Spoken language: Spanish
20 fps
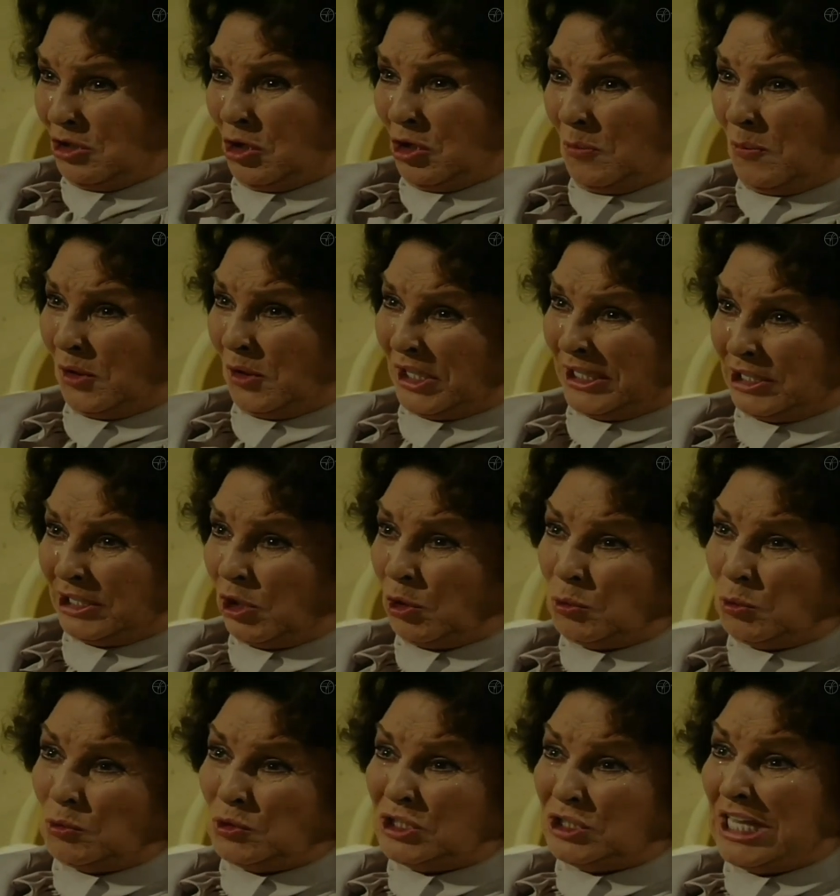solo porque te
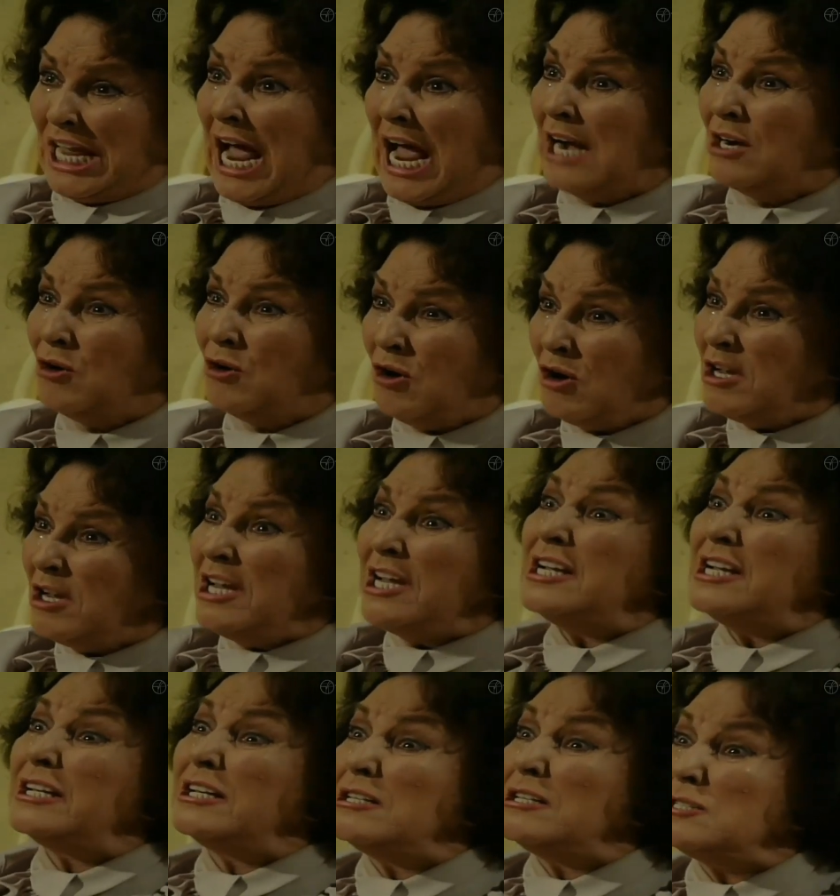oculté algo
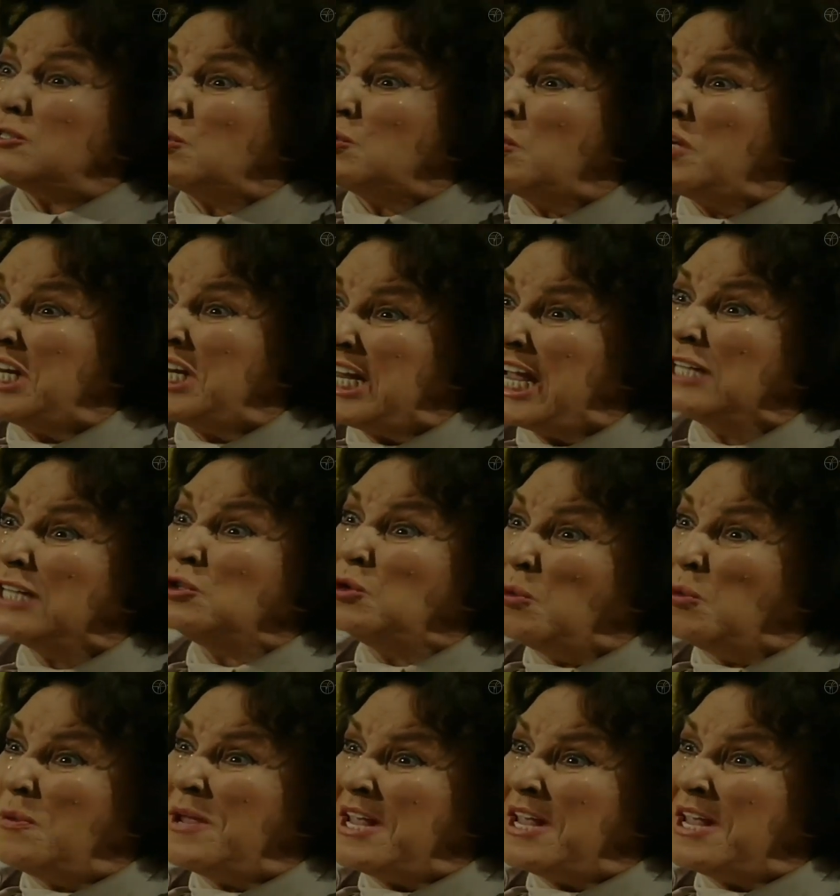que destruiría tu